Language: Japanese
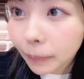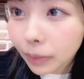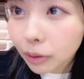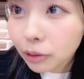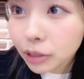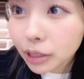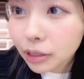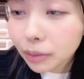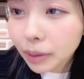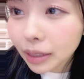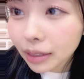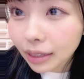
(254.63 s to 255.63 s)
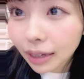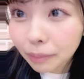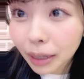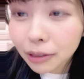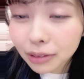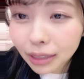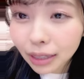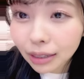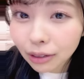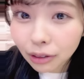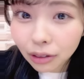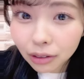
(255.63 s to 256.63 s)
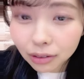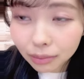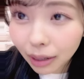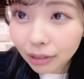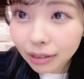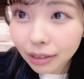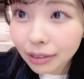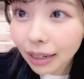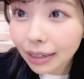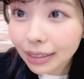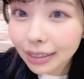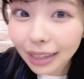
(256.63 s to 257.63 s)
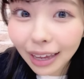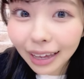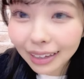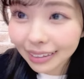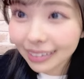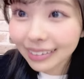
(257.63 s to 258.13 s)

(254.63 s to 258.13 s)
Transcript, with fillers: 夜行くべきえ迷ってんの迷ってるなら来て